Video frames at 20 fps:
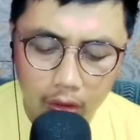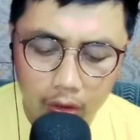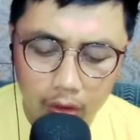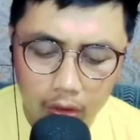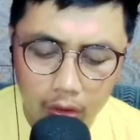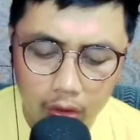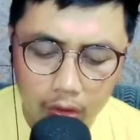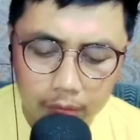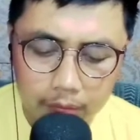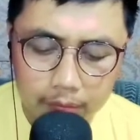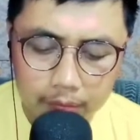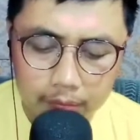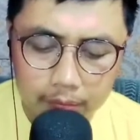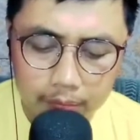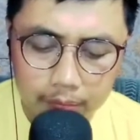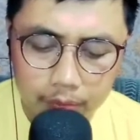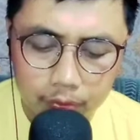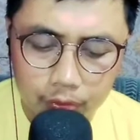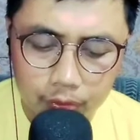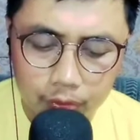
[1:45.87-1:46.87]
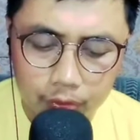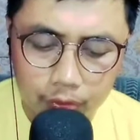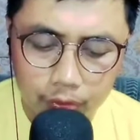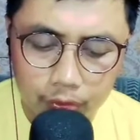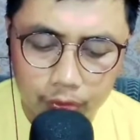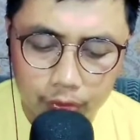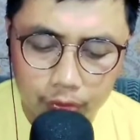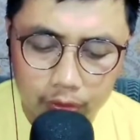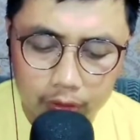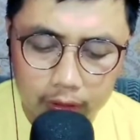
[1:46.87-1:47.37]

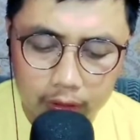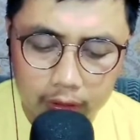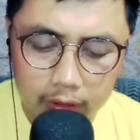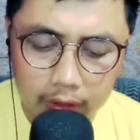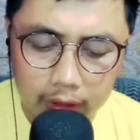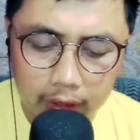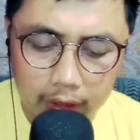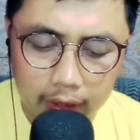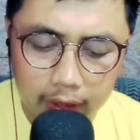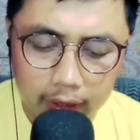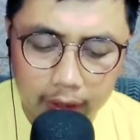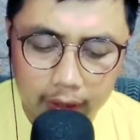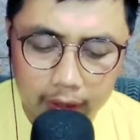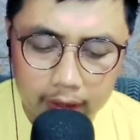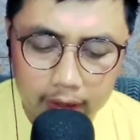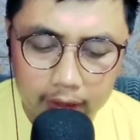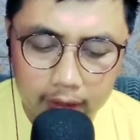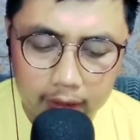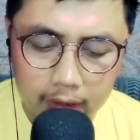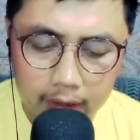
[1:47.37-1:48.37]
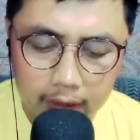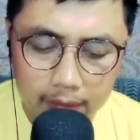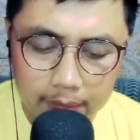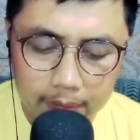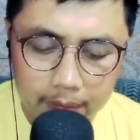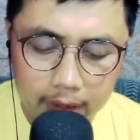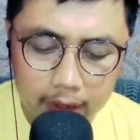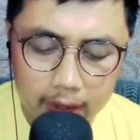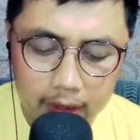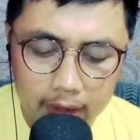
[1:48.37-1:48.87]
komputer
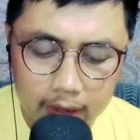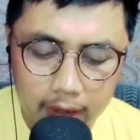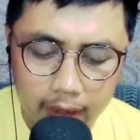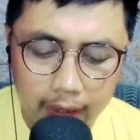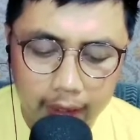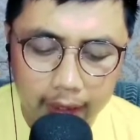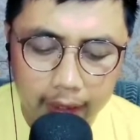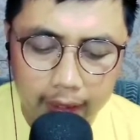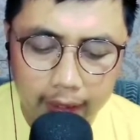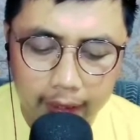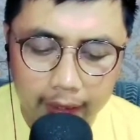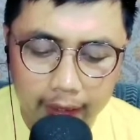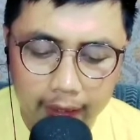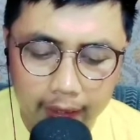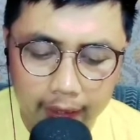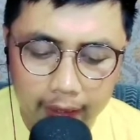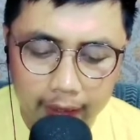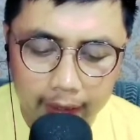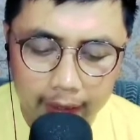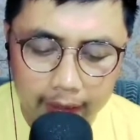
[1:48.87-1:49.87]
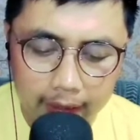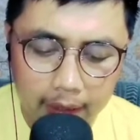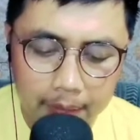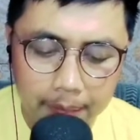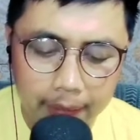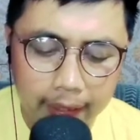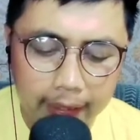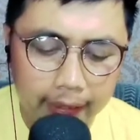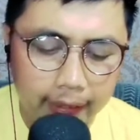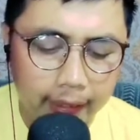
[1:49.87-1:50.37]
gambar lele
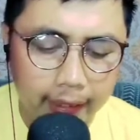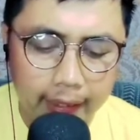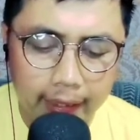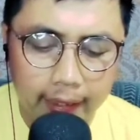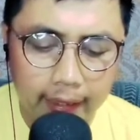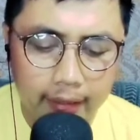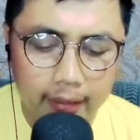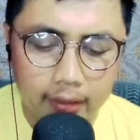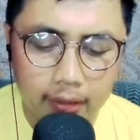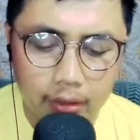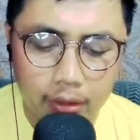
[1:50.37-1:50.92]
tambah T.